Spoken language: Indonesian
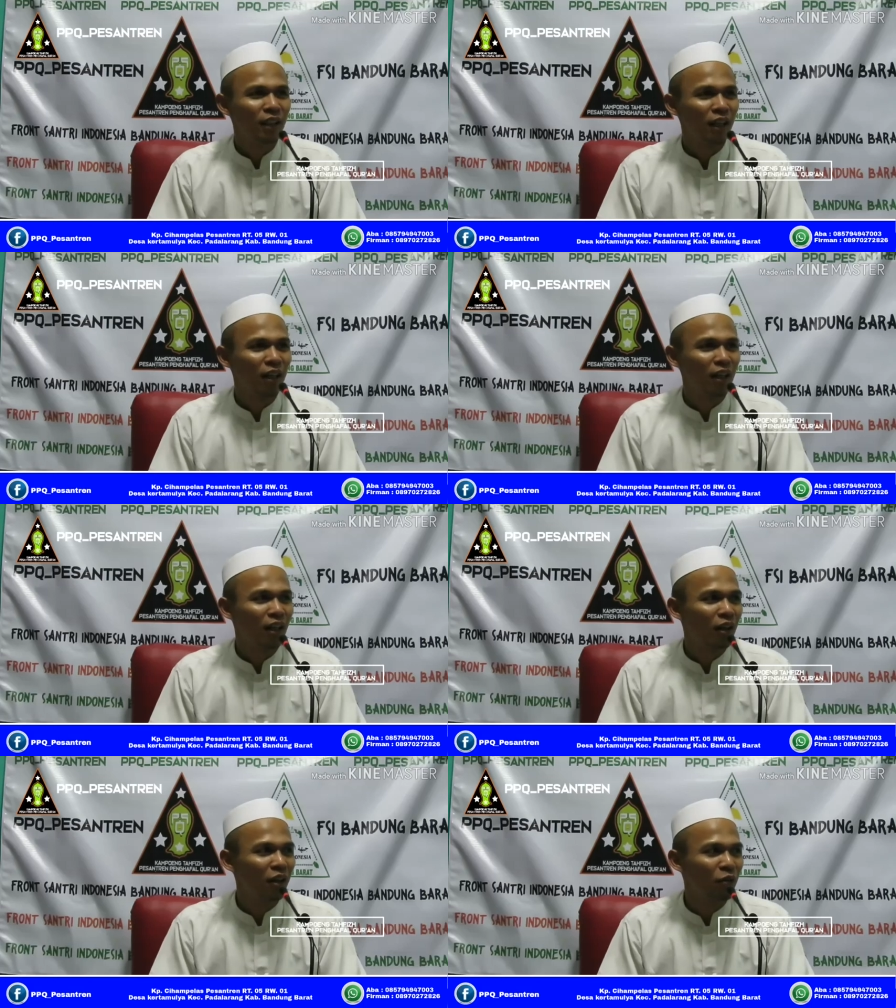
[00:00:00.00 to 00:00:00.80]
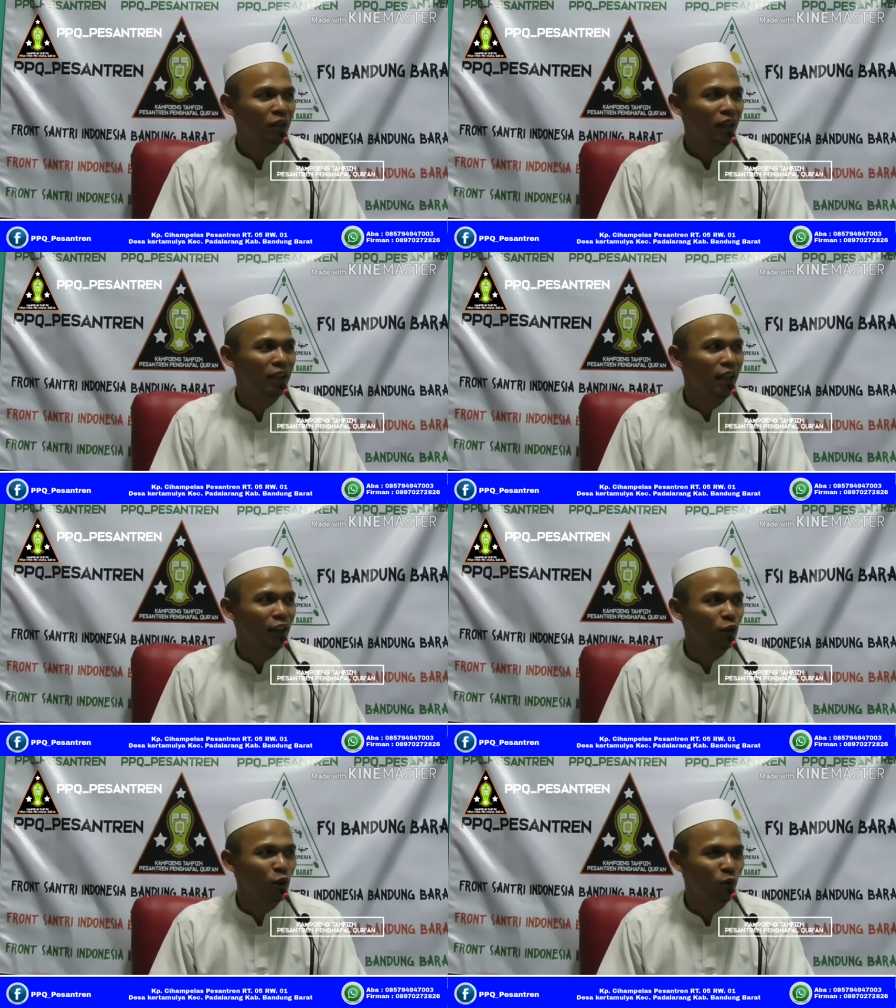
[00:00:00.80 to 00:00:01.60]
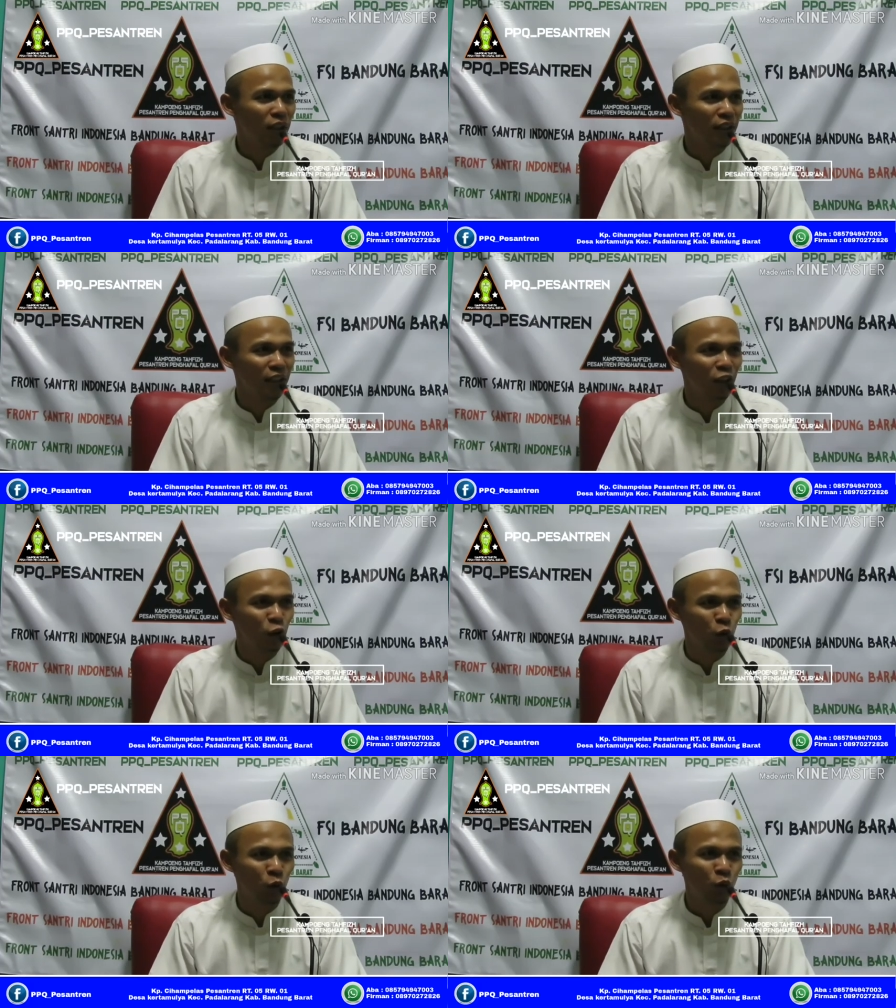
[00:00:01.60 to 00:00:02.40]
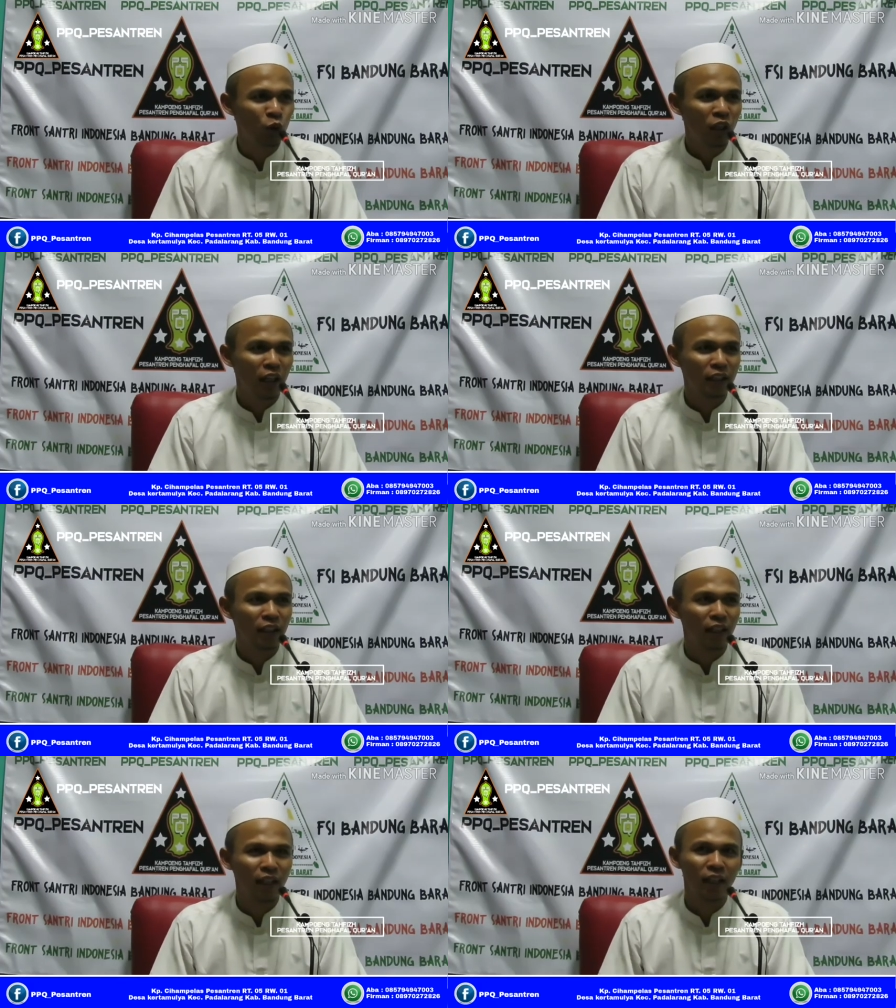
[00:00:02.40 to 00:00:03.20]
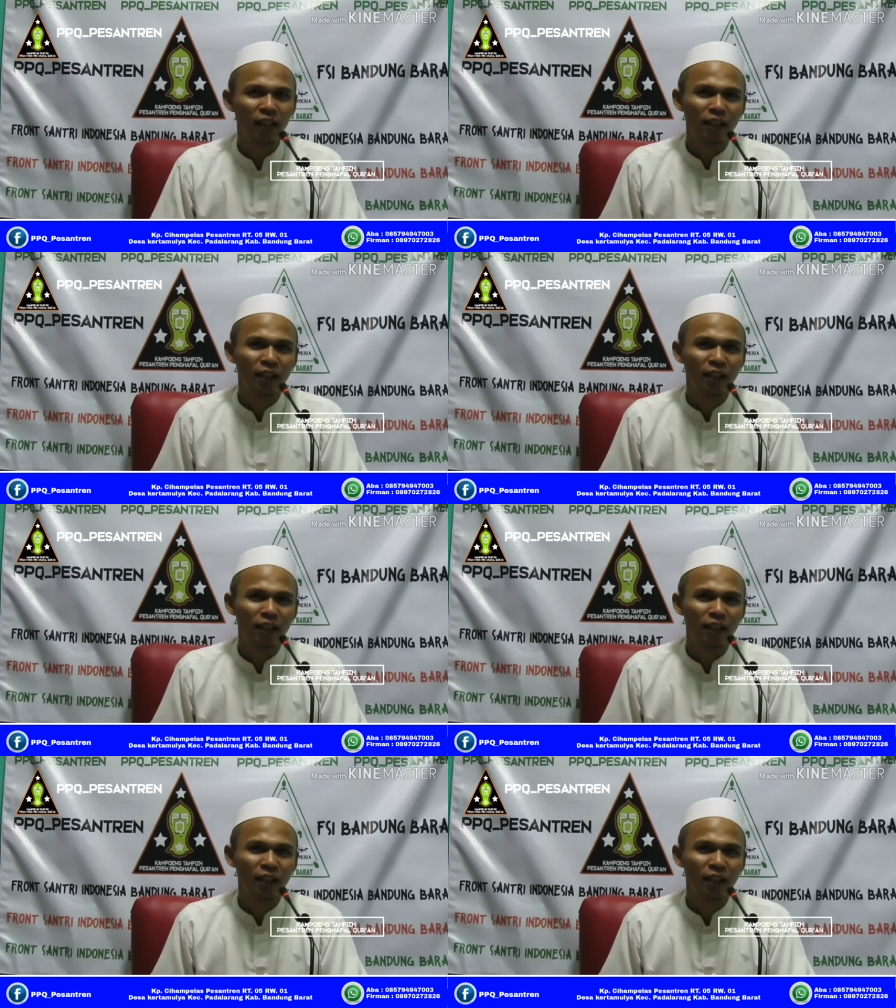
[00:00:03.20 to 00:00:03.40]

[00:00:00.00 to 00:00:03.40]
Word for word: Uh, wilayah atau kewalian itu adalah